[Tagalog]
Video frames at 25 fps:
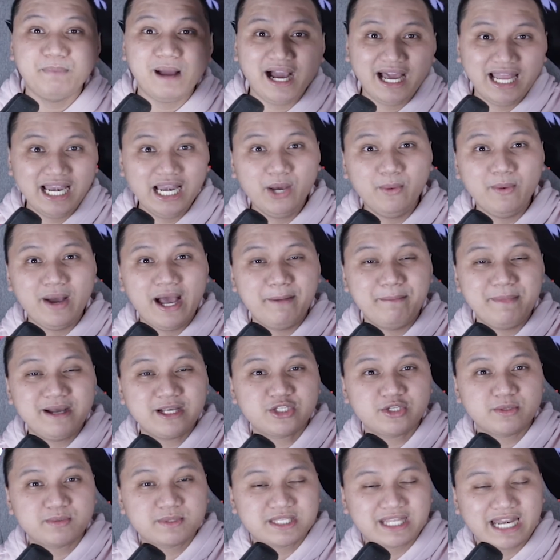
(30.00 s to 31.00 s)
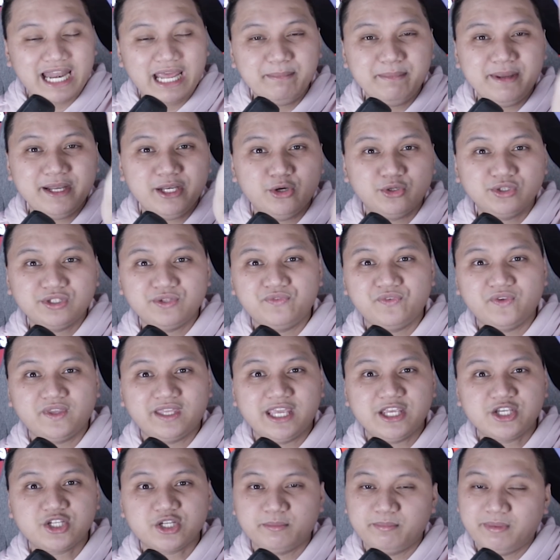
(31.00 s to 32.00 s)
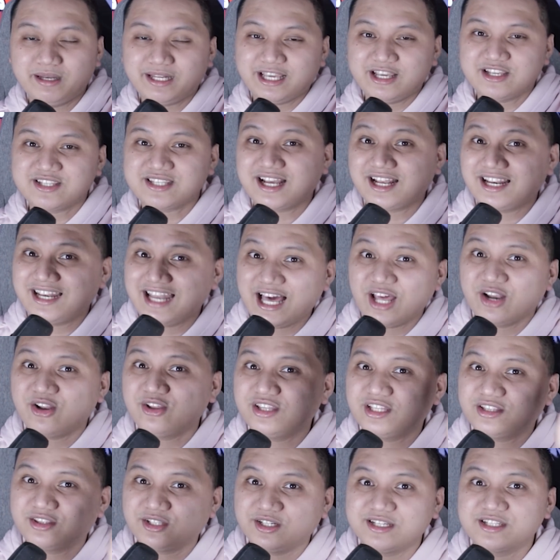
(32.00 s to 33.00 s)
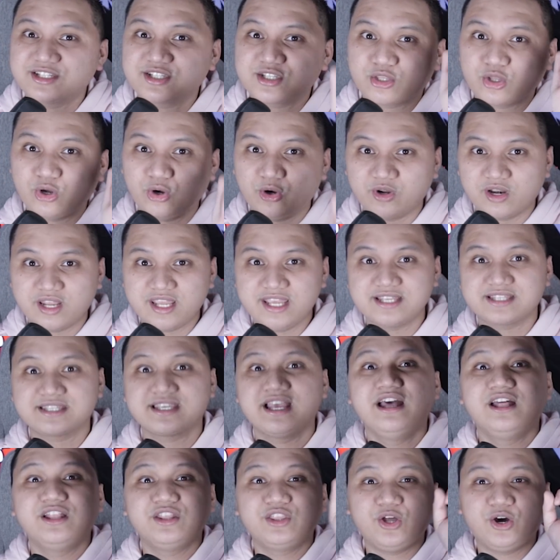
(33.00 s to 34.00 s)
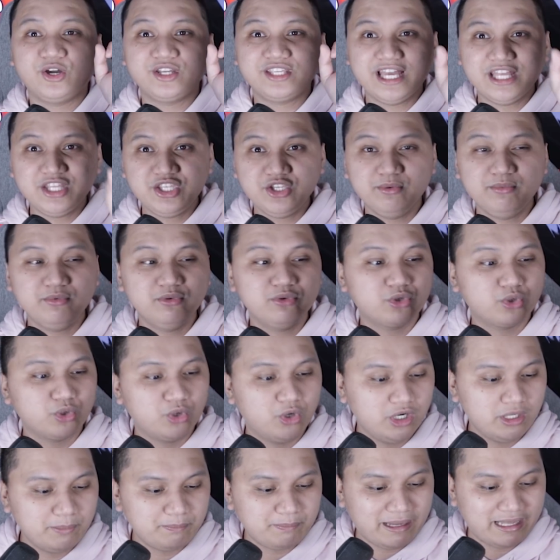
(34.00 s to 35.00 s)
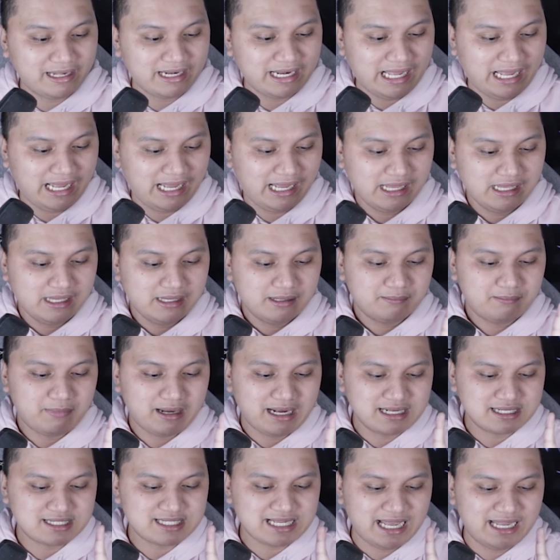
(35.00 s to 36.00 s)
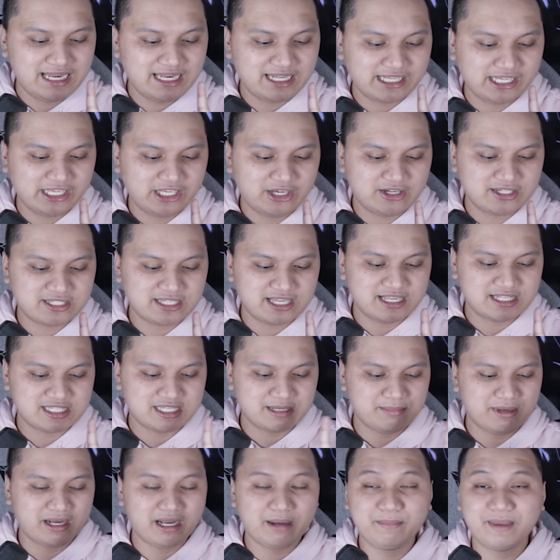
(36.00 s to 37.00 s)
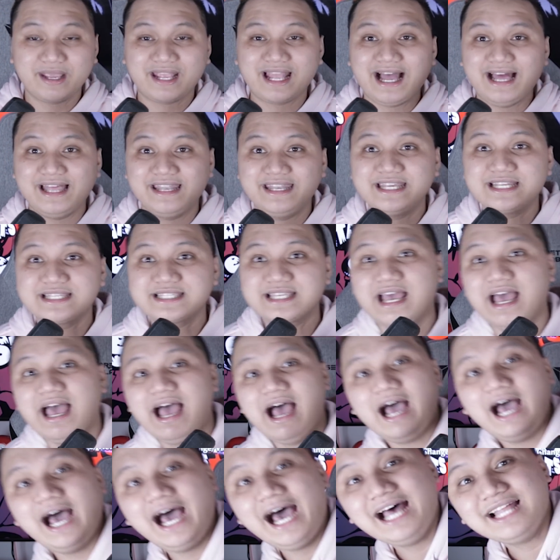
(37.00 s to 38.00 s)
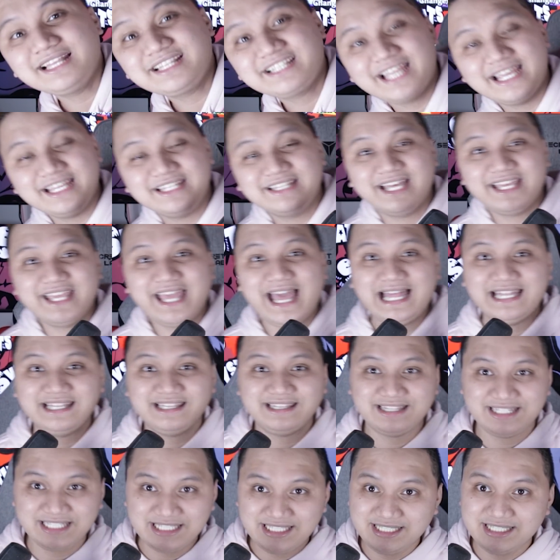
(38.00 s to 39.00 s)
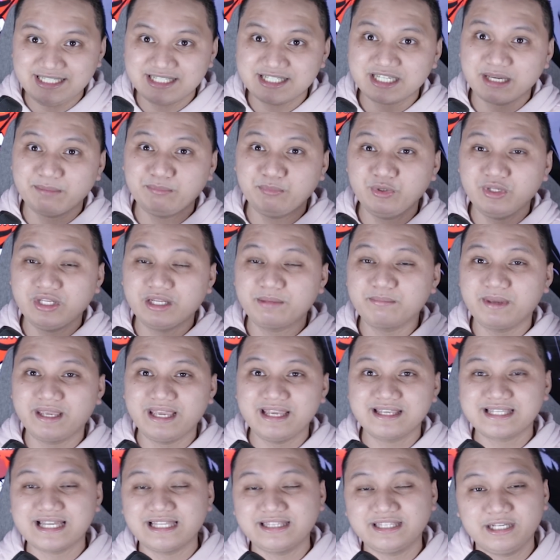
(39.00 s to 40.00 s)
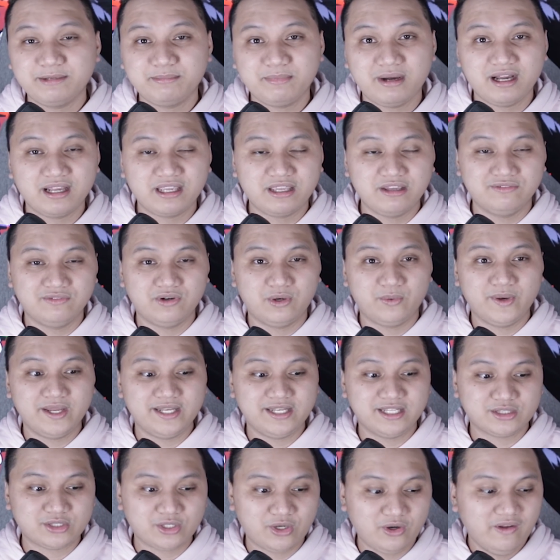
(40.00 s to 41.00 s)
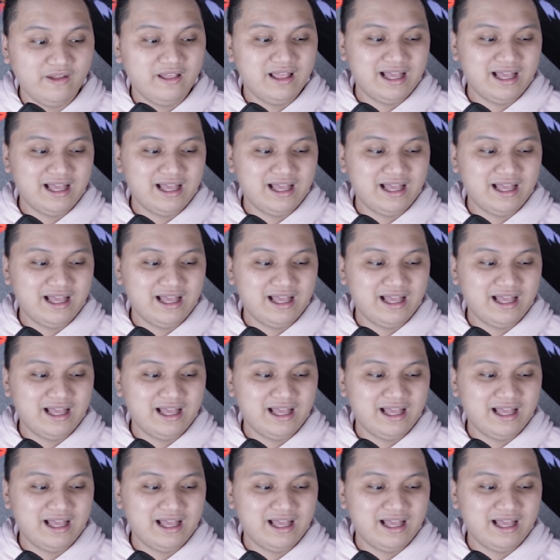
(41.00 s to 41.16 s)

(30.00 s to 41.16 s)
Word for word: Pangalawa, mag-subscribe and notification bell kayo sa Claro the Third Stories. No, yan yung rule para makasali kayo isa sa mga mechanics at kay Dayan po yung nagbigay sa atin ng mga giveaway nito